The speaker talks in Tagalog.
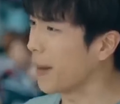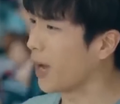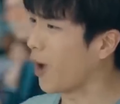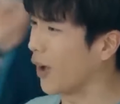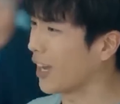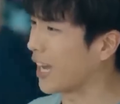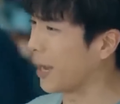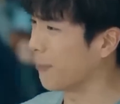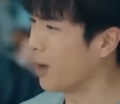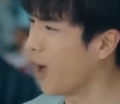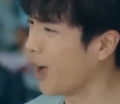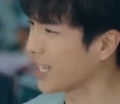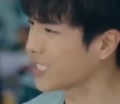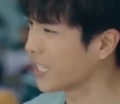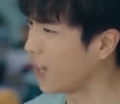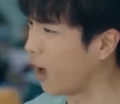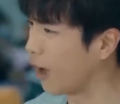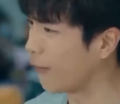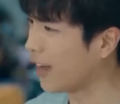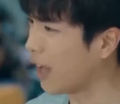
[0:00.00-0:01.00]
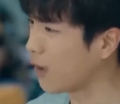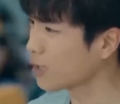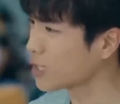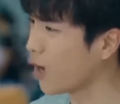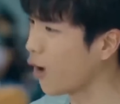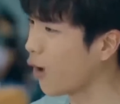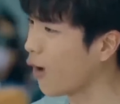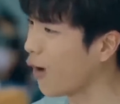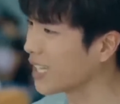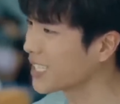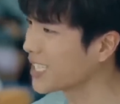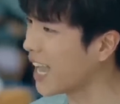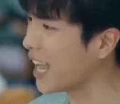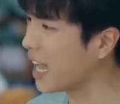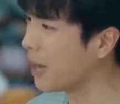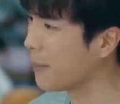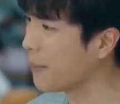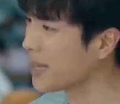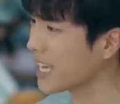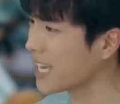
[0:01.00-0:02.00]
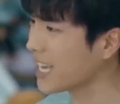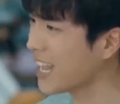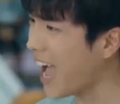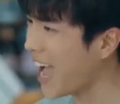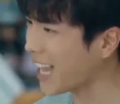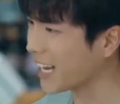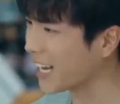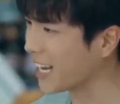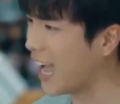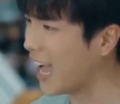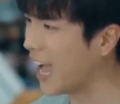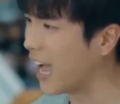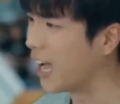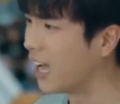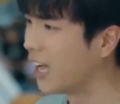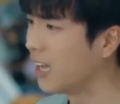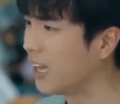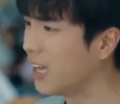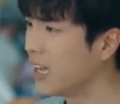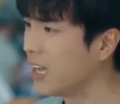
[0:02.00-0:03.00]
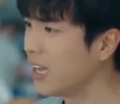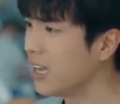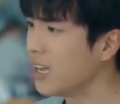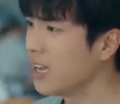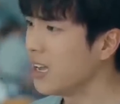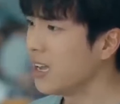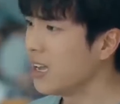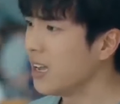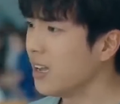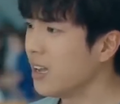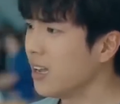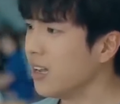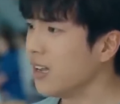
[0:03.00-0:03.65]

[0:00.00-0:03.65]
mahihiya sa pagkagusto sa kanyang tiyahin. Pero